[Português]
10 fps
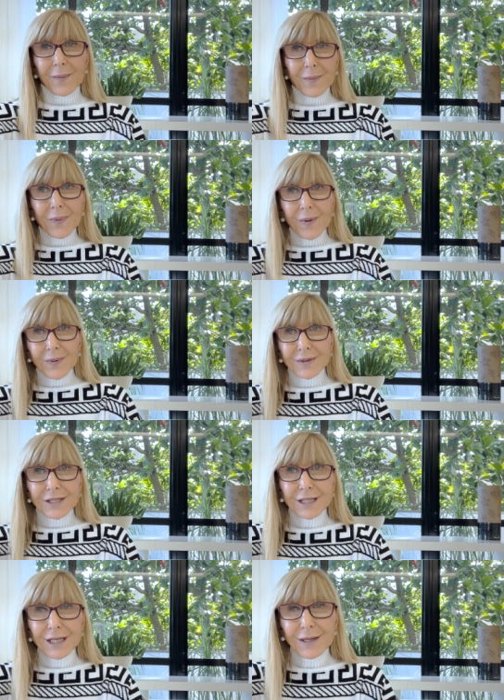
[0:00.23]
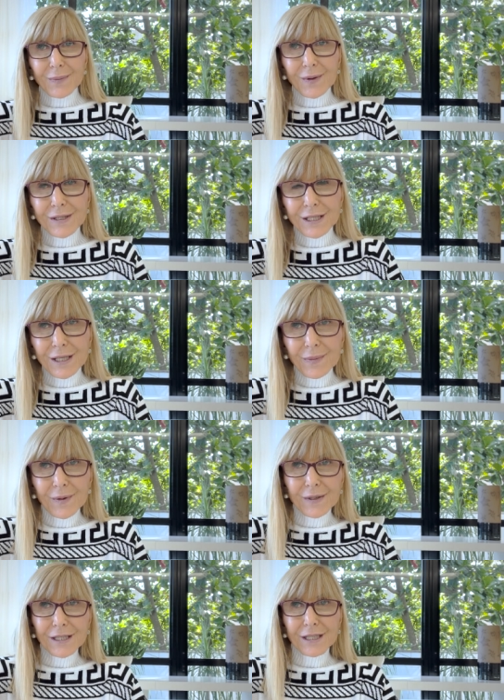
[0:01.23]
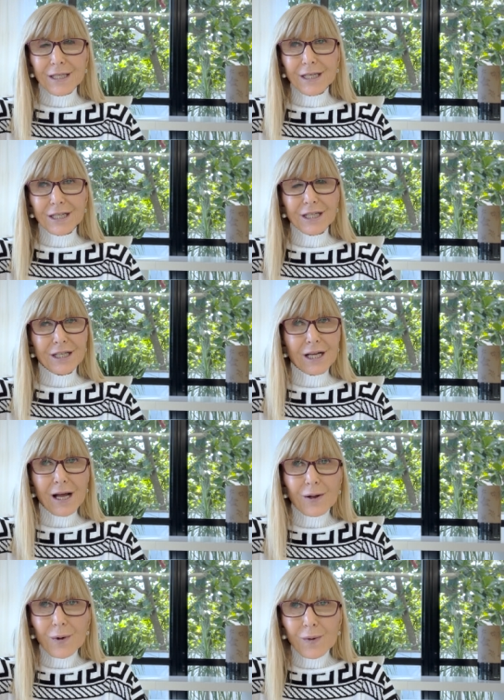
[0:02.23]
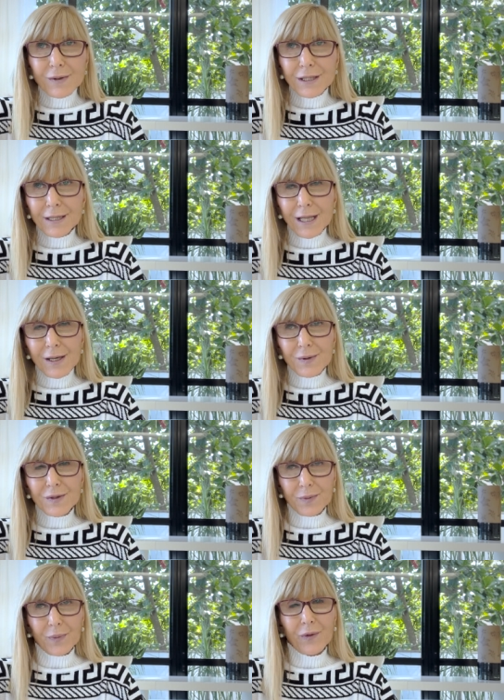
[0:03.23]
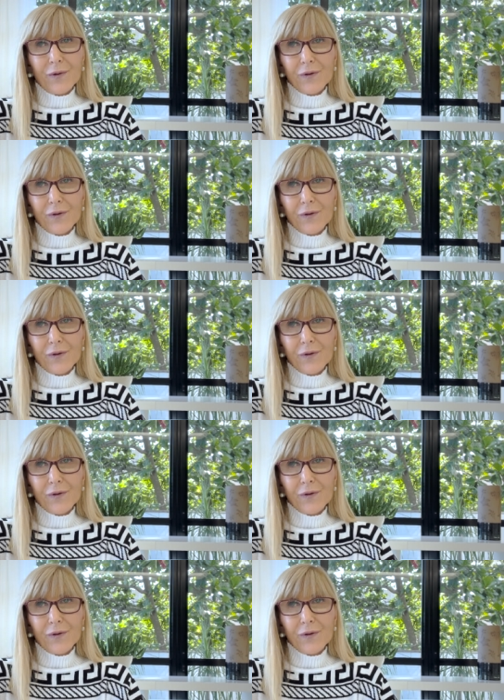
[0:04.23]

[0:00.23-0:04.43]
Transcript: Bom dia, bom dia, bom dia. Shalom de Deus, povo